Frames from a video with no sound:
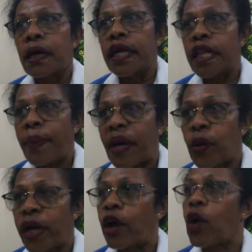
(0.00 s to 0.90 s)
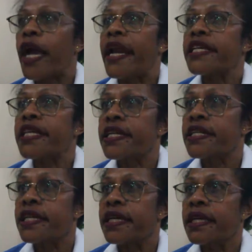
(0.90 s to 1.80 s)
kita perlu
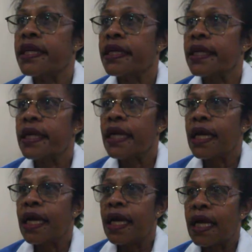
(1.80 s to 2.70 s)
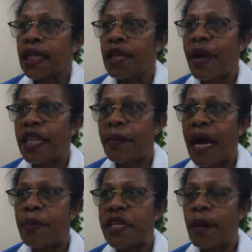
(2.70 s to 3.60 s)
reorganisasi.
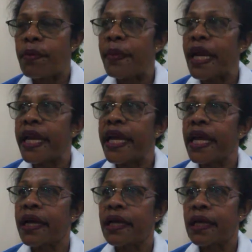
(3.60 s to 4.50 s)
Teman-teman bisa memilih